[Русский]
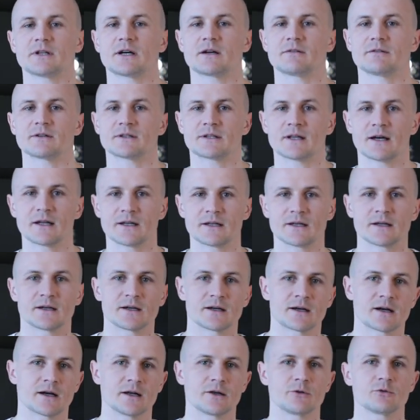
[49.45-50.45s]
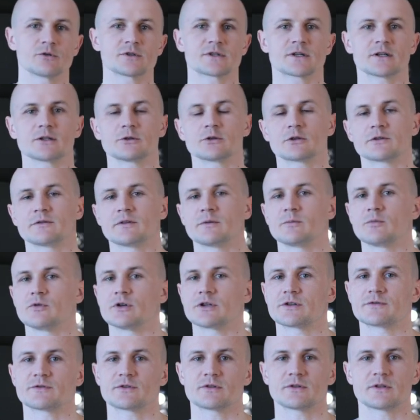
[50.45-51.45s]
нахватали колес, которые вам
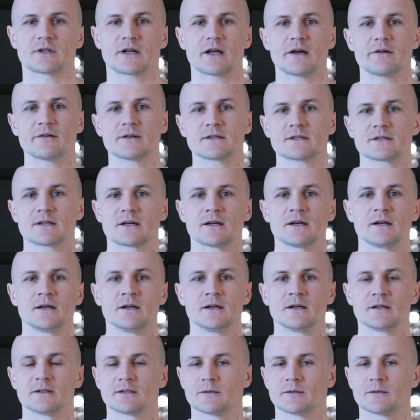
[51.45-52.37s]
больше всего нравятся,